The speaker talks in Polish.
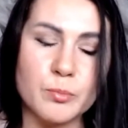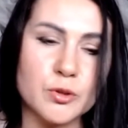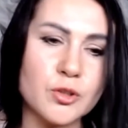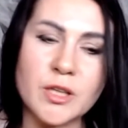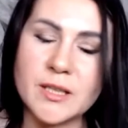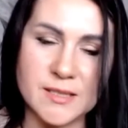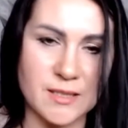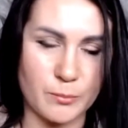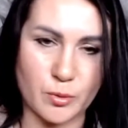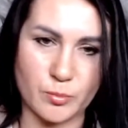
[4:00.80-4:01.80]
bo to nie jest
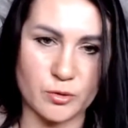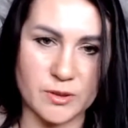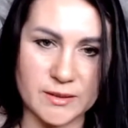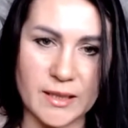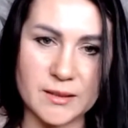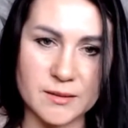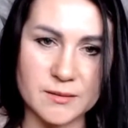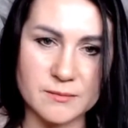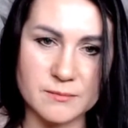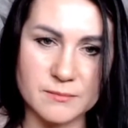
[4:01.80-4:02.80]
sam probiotyk, tak?
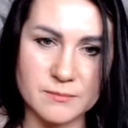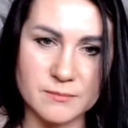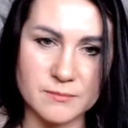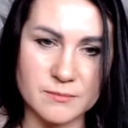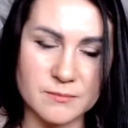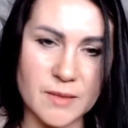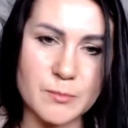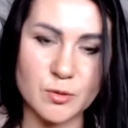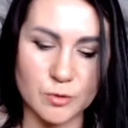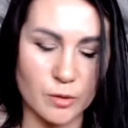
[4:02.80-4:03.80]
Oczywiście.
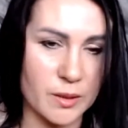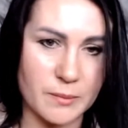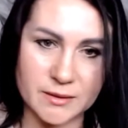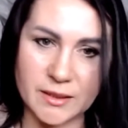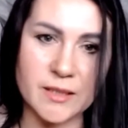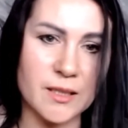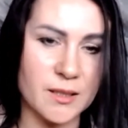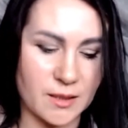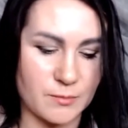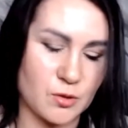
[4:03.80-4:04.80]
Tam są dobre
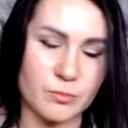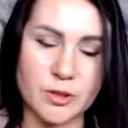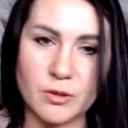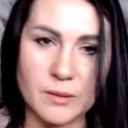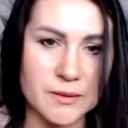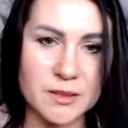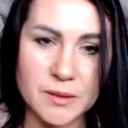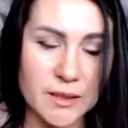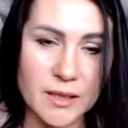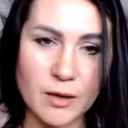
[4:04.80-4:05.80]
bakterie, tam są mikroelementy,
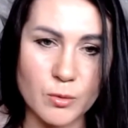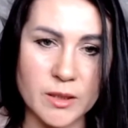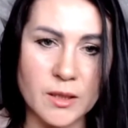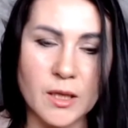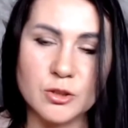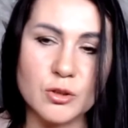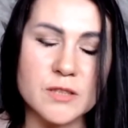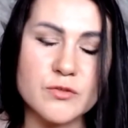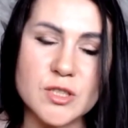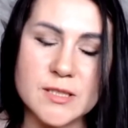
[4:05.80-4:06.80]
minerały. To
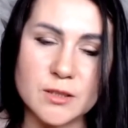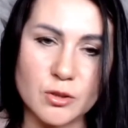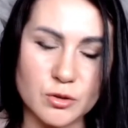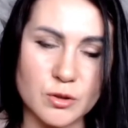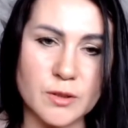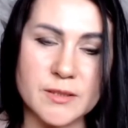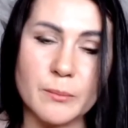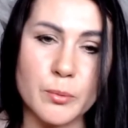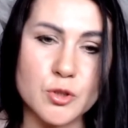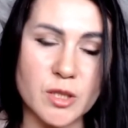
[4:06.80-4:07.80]
jest wszystko to, co jest
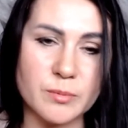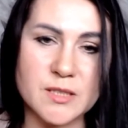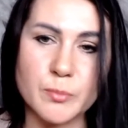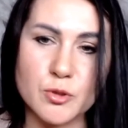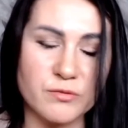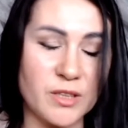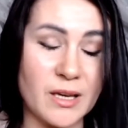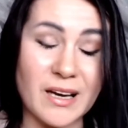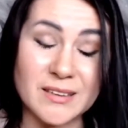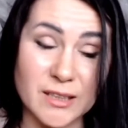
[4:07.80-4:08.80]
nam potrzebne z
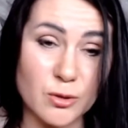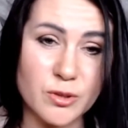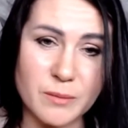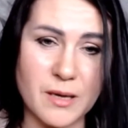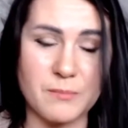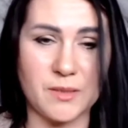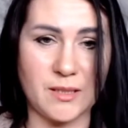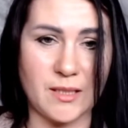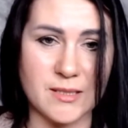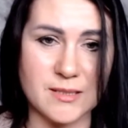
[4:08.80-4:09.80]
pożywienia, a tego nie mamy
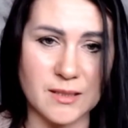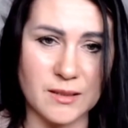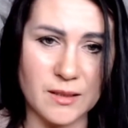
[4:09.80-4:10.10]
teraz